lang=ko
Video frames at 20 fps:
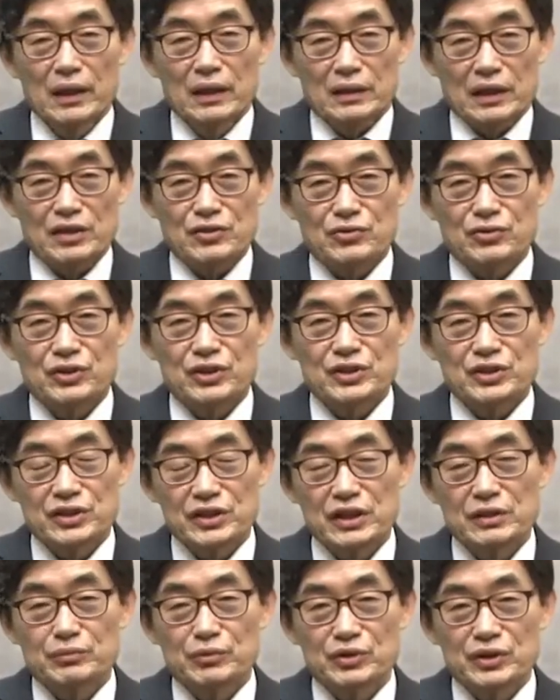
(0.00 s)
단순히
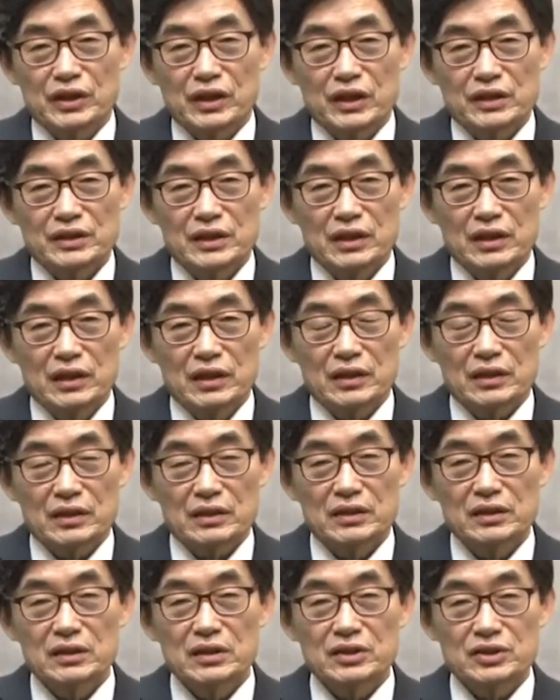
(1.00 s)
시의 문제가 아니라
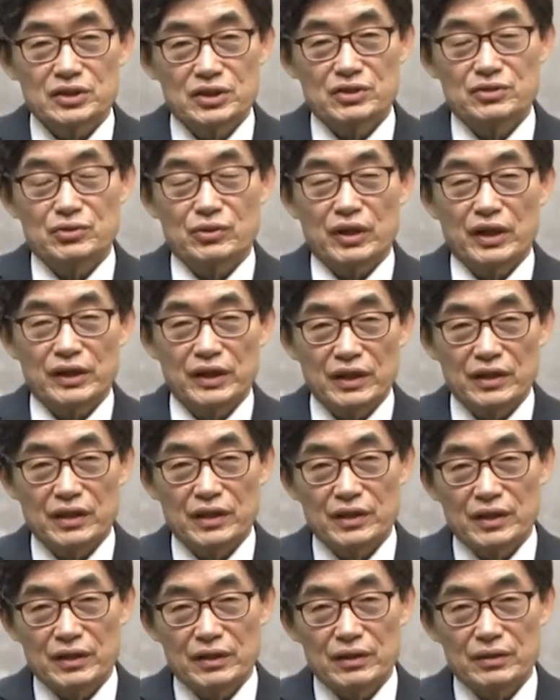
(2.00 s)
그 시 속에
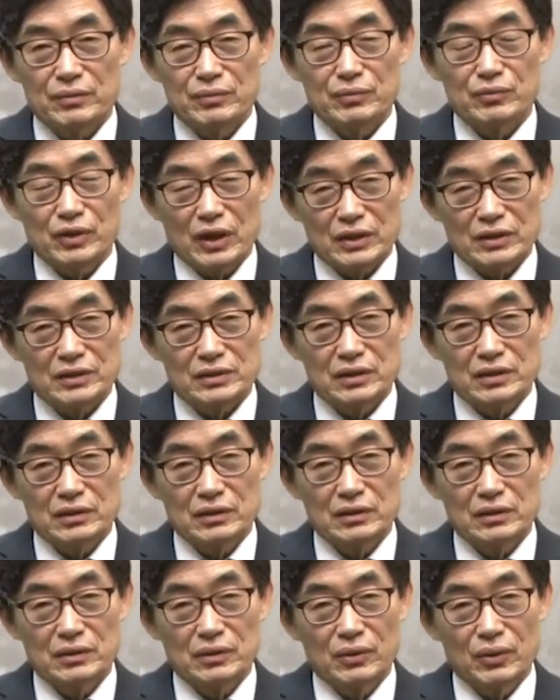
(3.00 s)
내재된
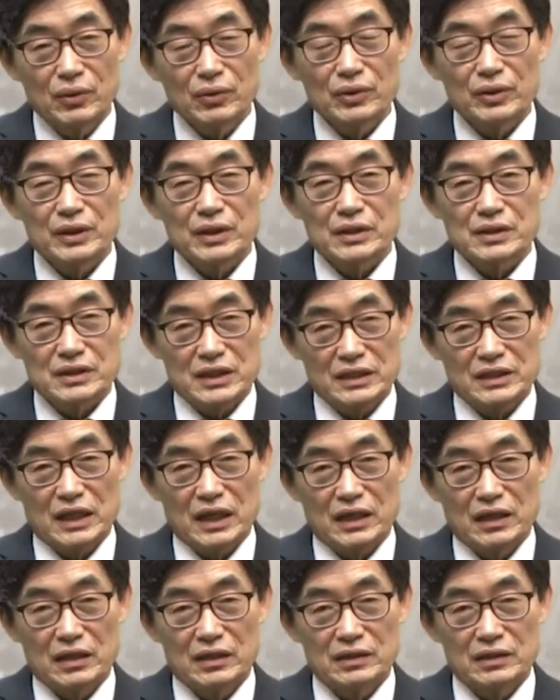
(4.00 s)
문학성 혹은 사상,